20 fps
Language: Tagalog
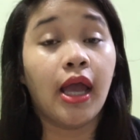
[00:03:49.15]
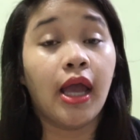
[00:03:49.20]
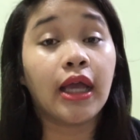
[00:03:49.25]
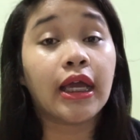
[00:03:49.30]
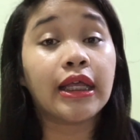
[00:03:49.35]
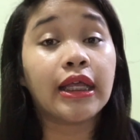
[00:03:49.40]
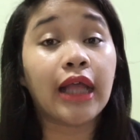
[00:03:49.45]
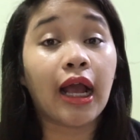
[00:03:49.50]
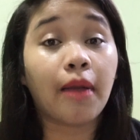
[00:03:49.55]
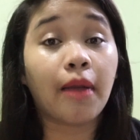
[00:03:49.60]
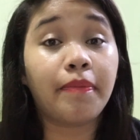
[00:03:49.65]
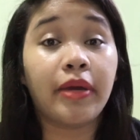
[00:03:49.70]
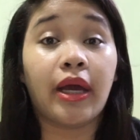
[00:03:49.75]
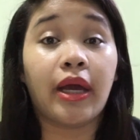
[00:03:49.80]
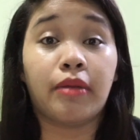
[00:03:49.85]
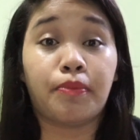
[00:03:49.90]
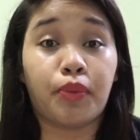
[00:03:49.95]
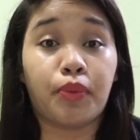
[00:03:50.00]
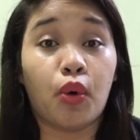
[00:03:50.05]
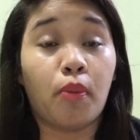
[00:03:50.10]

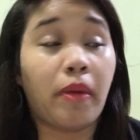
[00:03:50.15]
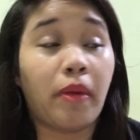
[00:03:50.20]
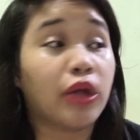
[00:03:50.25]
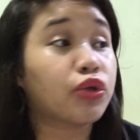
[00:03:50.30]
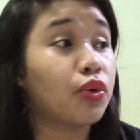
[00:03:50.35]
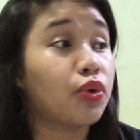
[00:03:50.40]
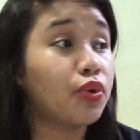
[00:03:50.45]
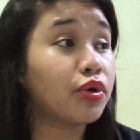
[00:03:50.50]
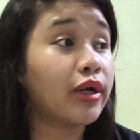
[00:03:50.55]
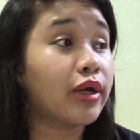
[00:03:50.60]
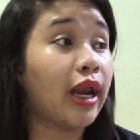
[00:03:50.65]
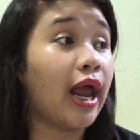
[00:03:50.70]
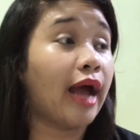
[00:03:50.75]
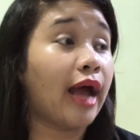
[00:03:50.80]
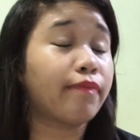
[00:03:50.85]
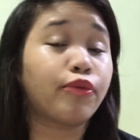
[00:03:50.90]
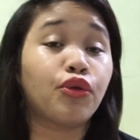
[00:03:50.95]
kinagabihan po, pagtulog na lahat,